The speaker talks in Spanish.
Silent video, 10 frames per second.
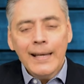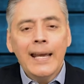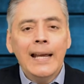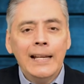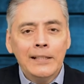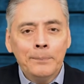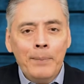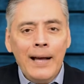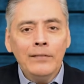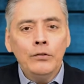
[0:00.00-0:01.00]
que el
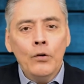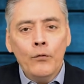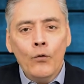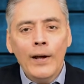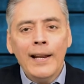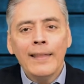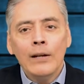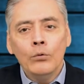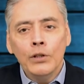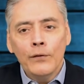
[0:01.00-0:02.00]
espacio fuera
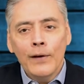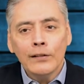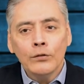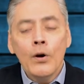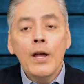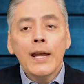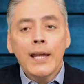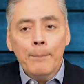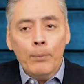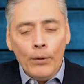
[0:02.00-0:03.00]
del universo
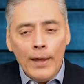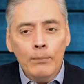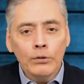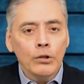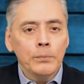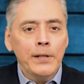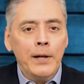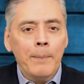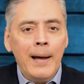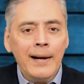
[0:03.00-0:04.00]
que podemos
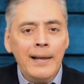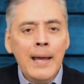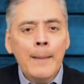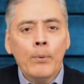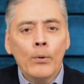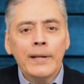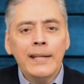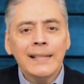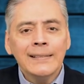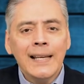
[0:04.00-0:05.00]
observar
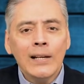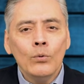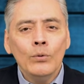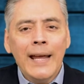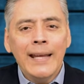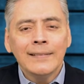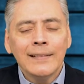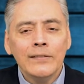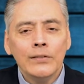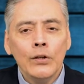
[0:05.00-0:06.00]
podría ser una
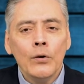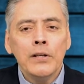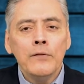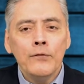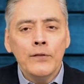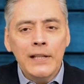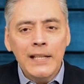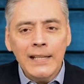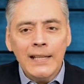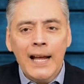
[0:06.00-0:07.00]
extensión
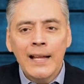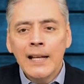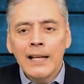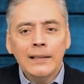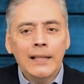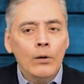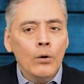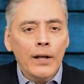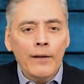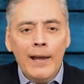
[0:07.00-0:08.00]
infinita de
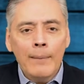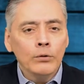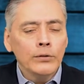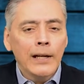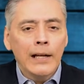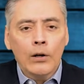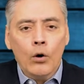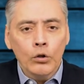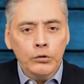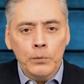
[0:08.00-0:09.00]
lo que vemos en el
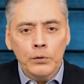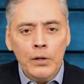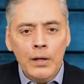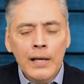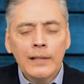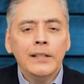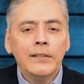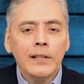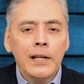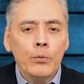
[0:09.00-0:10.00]
cosmos,
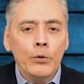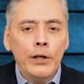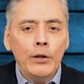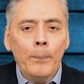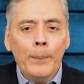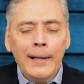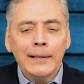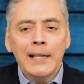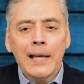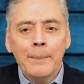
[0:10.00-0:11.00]
distribuido
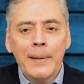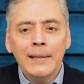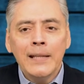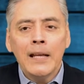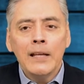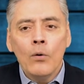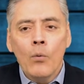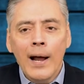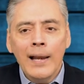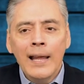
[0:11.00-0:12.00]
prácticamente
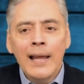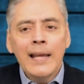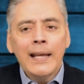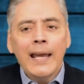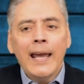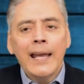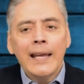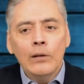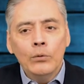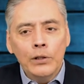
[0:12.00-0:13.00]
igual que en
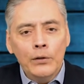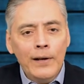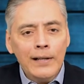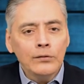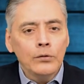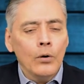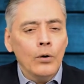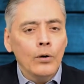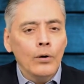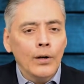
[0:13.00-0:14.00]
el universo
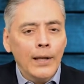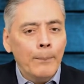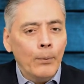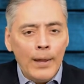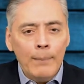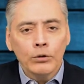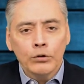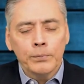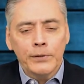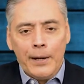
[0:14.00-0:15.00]
que podemos
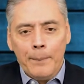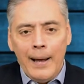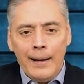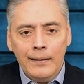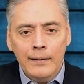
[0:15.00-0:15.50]
observar.